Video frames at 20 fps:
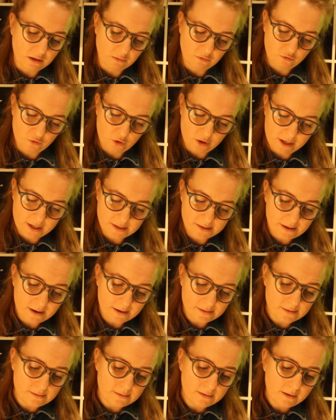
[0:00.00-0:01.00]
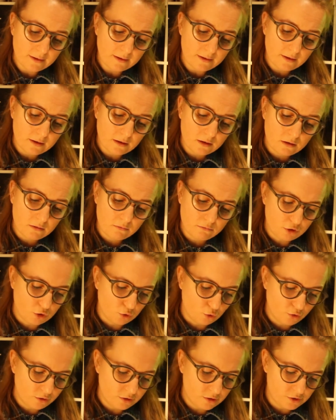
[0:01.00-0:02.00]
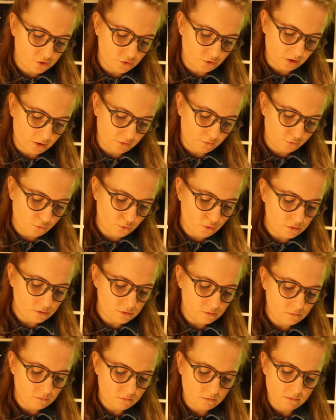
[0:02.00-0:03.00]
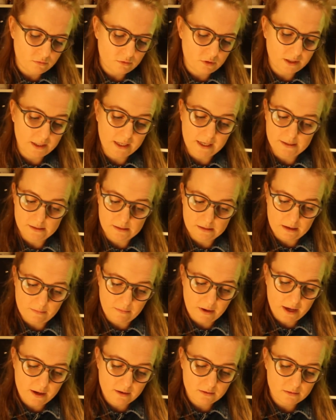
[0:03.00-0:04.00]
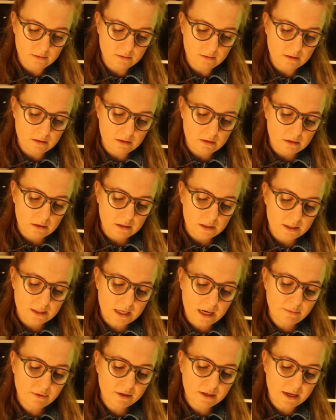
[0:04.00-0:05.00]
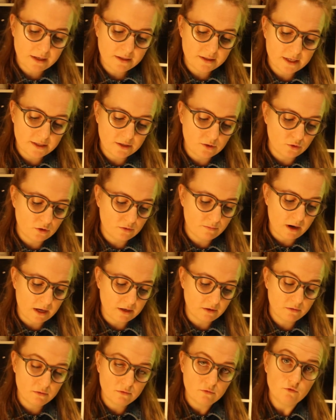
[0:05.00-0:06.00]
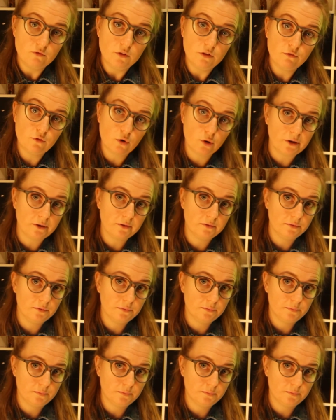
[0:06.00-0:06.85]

am Feuer saßen, die Hunde zu ihren Füßen, die Katze am Herd, da begann der junge Mann wie folgt.